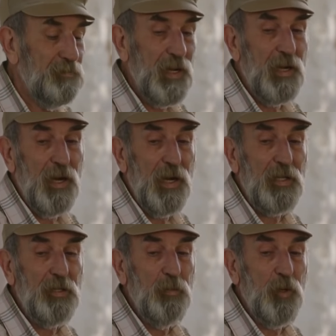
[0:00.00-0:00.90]
Ben
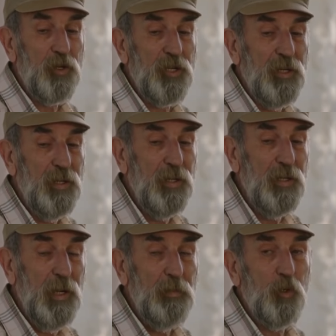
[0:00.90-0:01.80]
hayatım boyunca
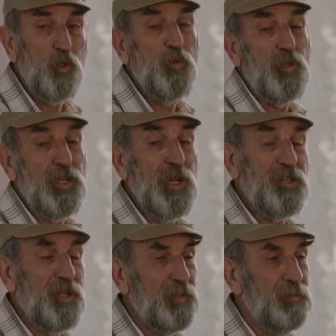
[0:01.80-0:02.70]
hep üzüm içi
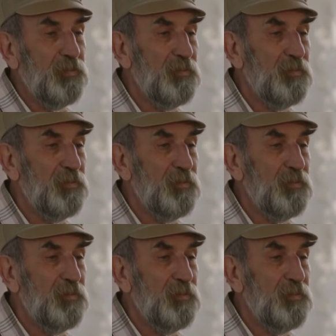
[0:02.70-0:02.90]
yaşadım.